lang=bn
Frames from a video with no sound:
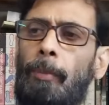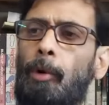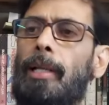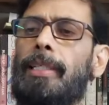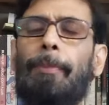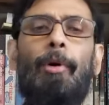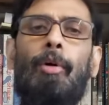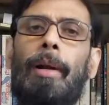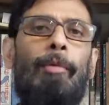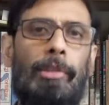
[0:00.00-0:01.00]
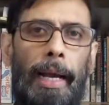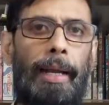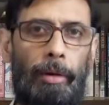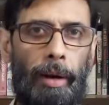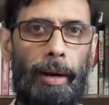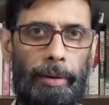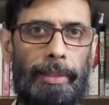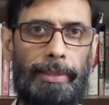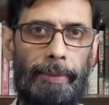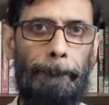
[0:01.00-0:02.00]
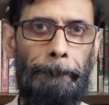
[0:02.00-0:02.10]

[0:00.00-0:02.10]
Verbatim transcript: পুলিশি প্রহরা মোতায়েন করা হয়েছে